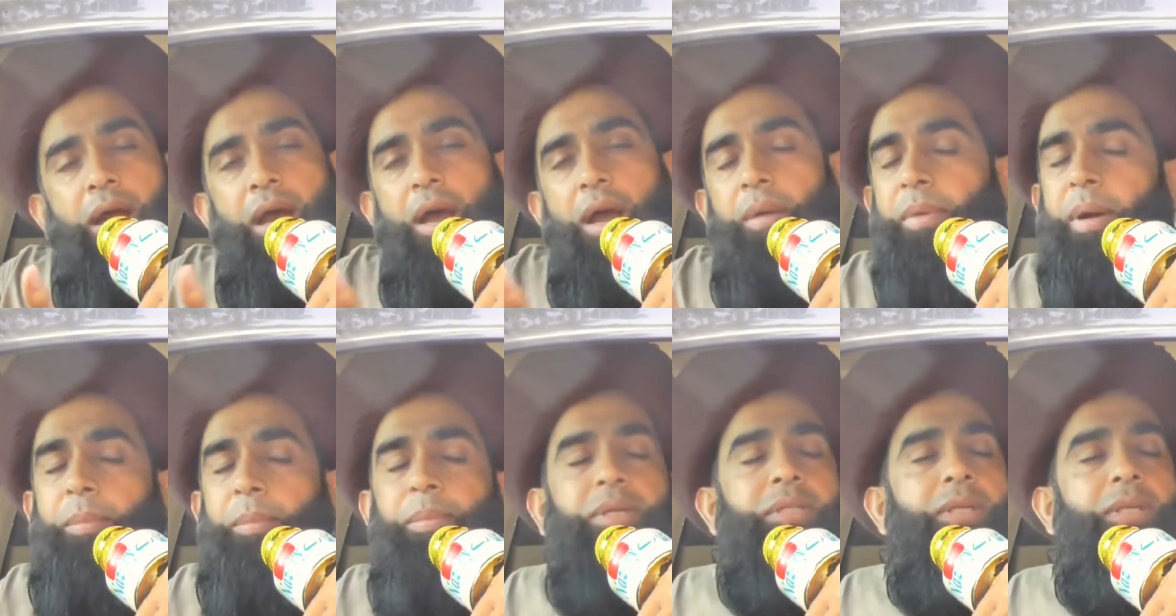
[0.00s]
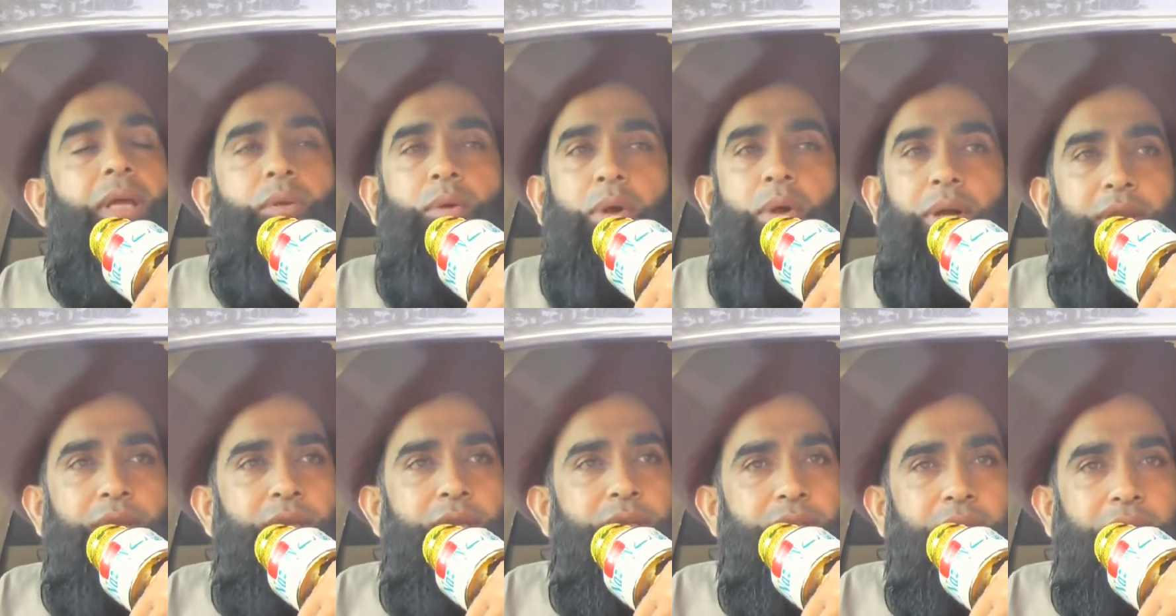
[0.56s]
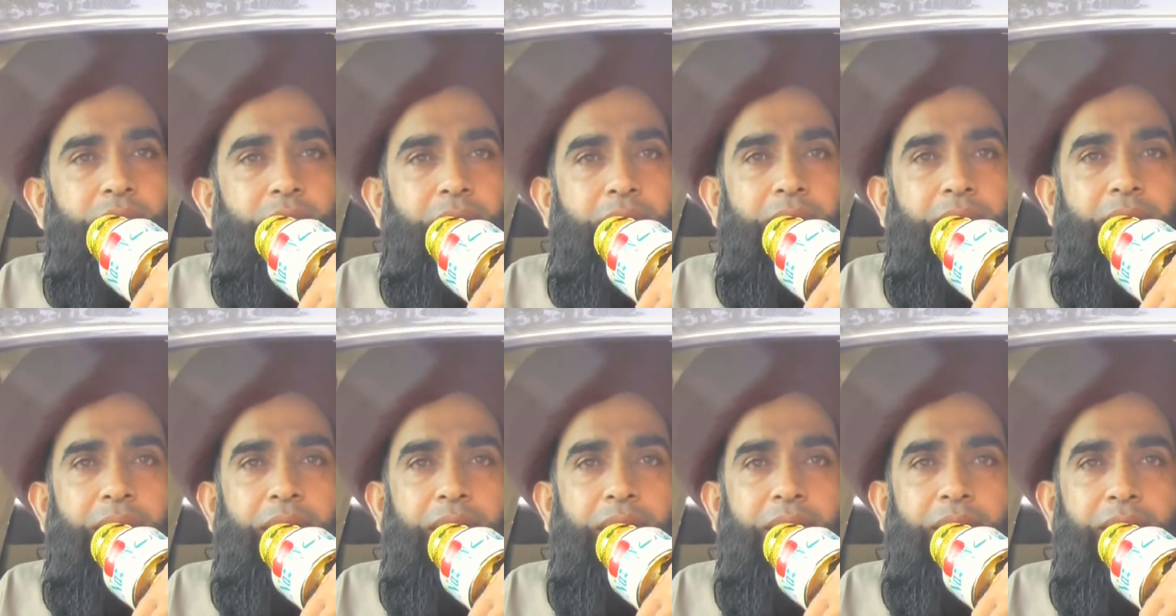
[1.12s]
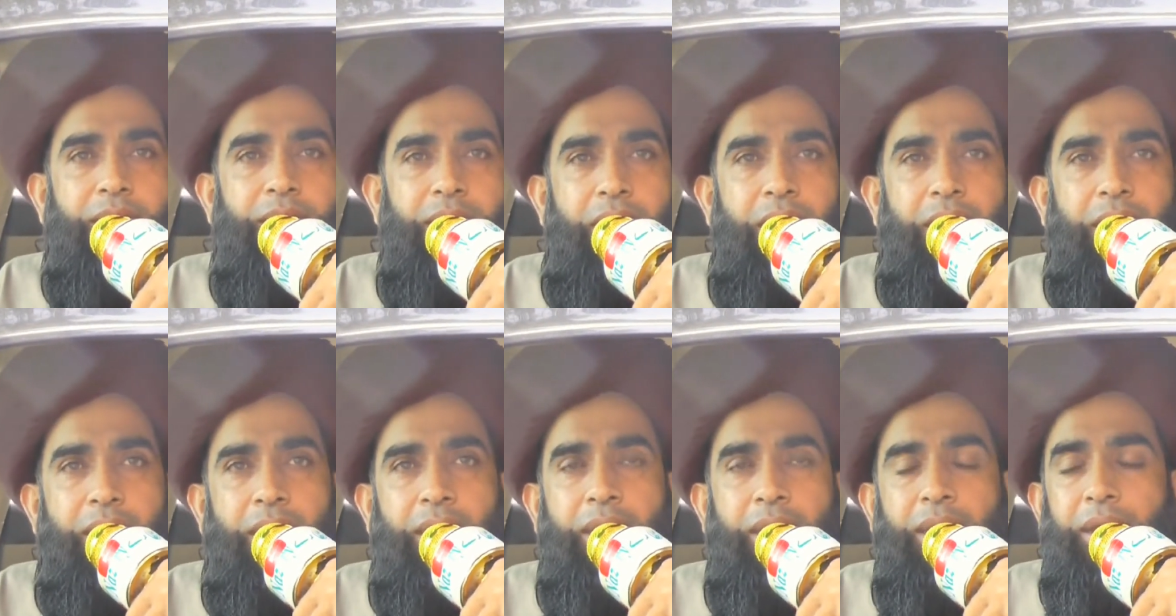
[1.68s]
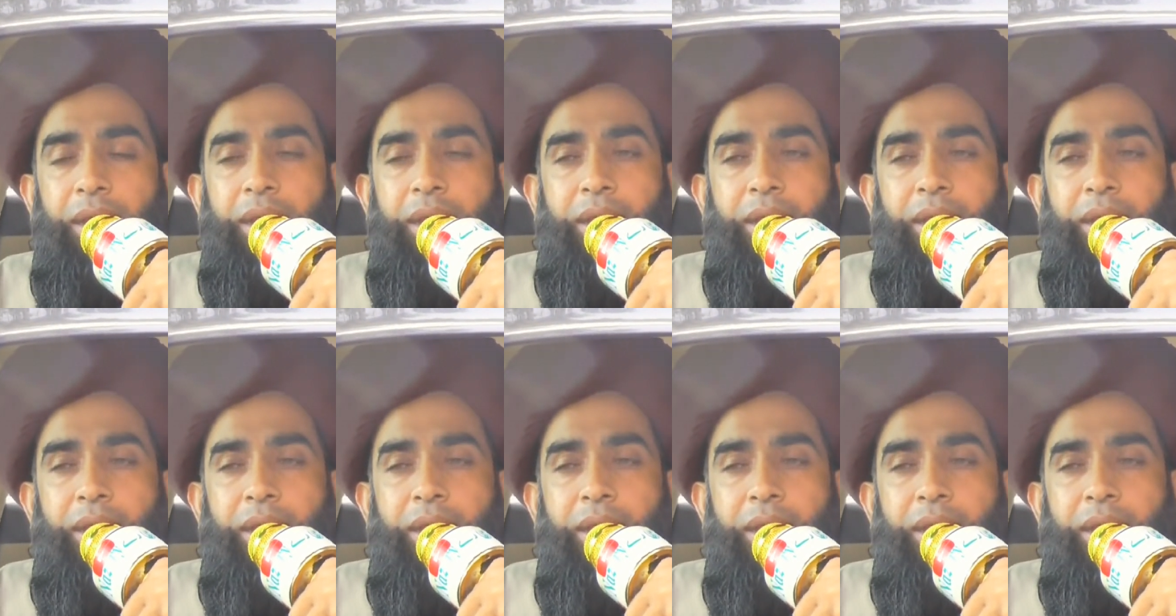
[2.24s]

हम आपके साथ कोऑर्डिनेशन करने के लिए तैयार हैं